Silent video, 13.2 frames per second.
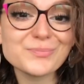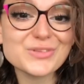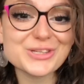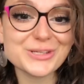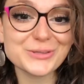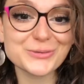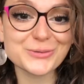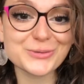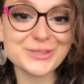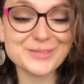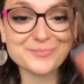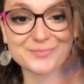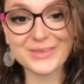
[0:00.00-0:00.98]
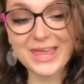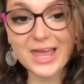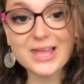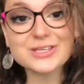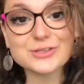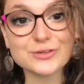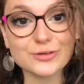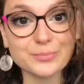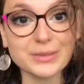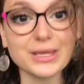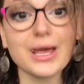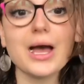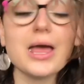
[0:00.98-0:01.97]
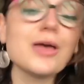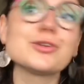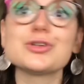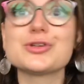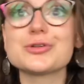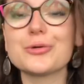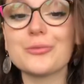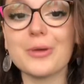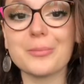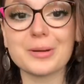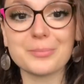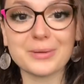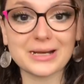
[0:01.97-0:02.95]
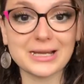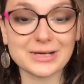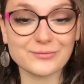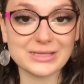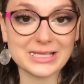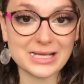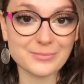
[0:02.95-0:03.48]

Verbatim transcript: Ciao a tutti, sono Pia e oggi sono qua per parlarvi della